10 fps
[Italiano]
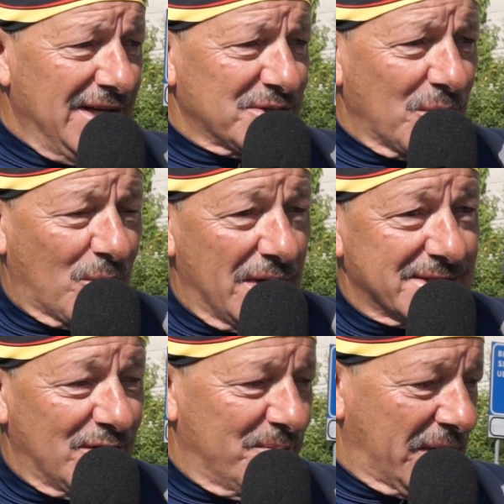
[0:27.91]
sono in in
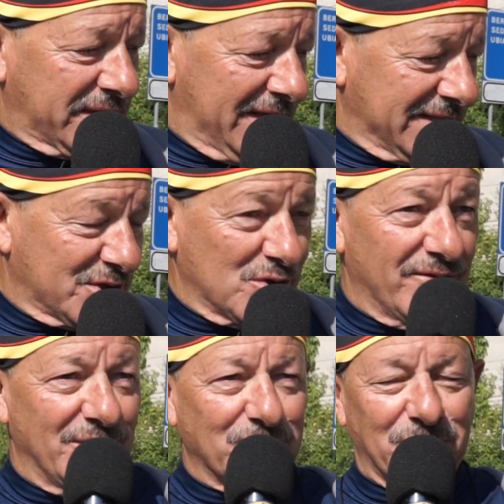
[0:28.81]
zona di partenza, sono
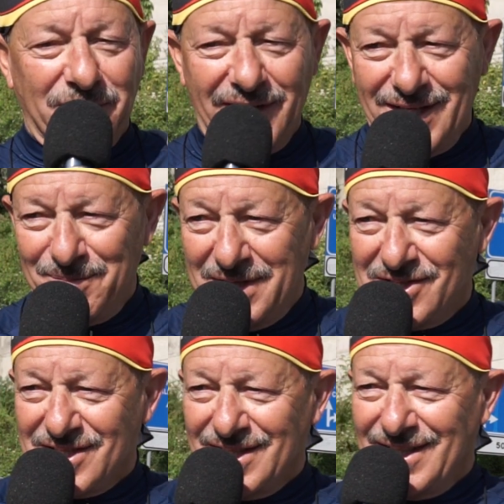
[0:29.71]
venuto a trovare gli
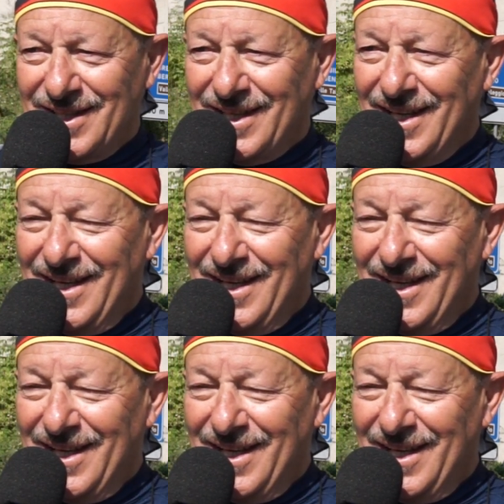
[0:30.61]
amici di,